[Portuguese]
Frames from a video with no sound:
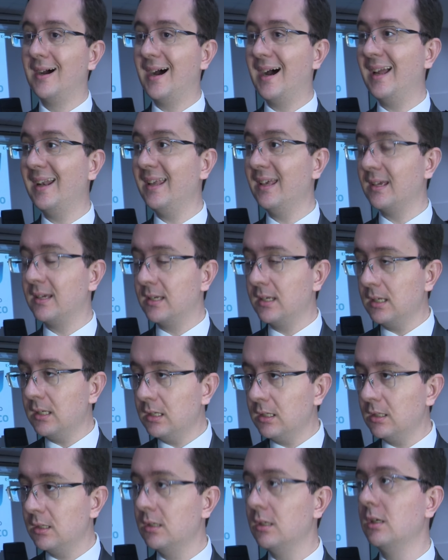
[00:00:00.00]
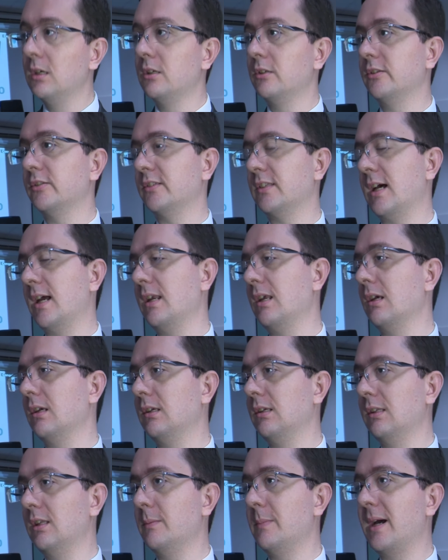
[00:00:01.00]
a alegria de estarem
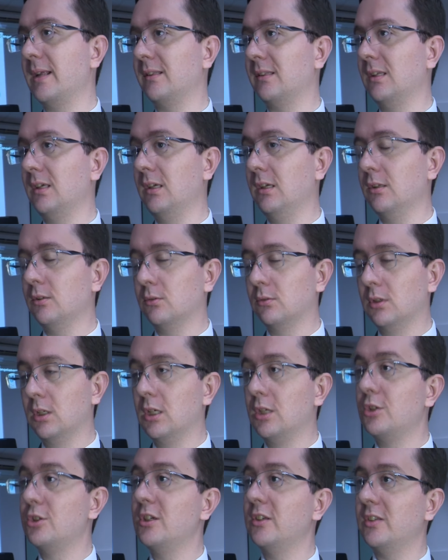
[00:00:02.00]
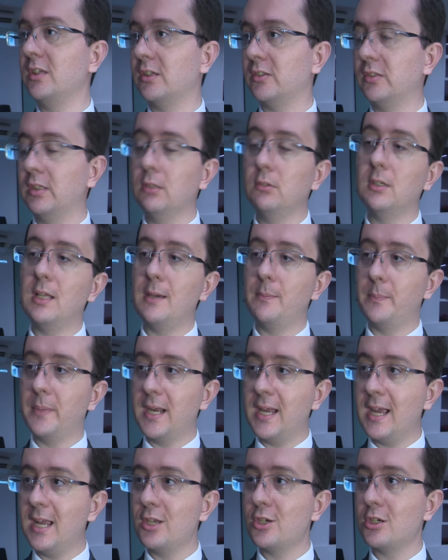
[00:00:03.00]
aqui debatendo, de exercendo na
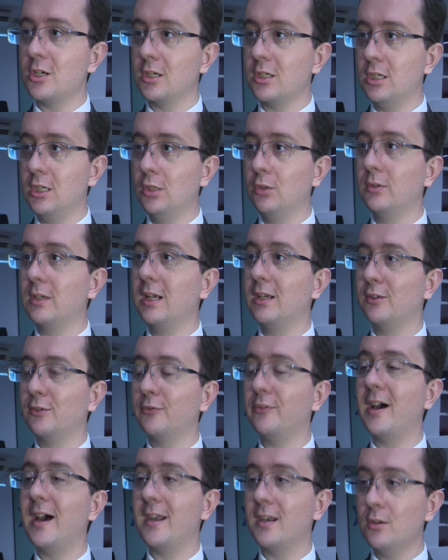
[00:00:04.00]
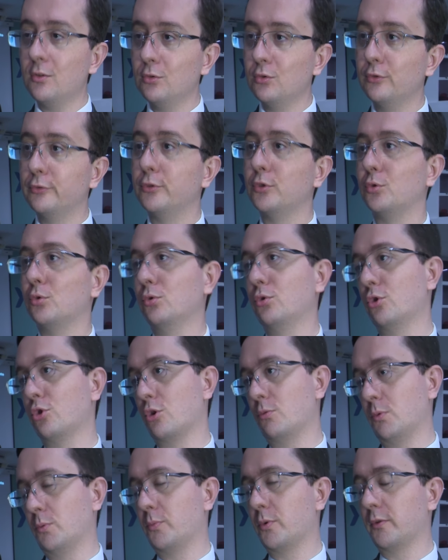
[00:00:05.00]
prática aquilo que eles farão no futuro
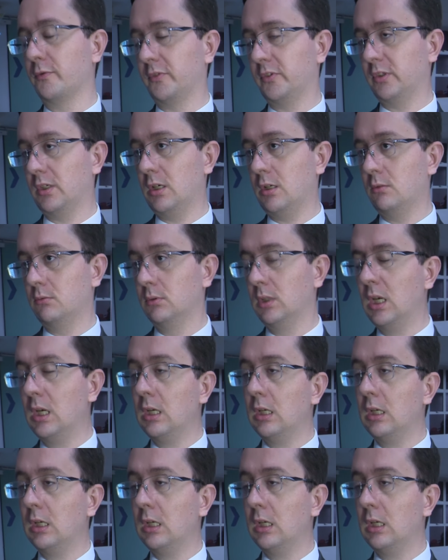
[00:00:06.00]
como profissão.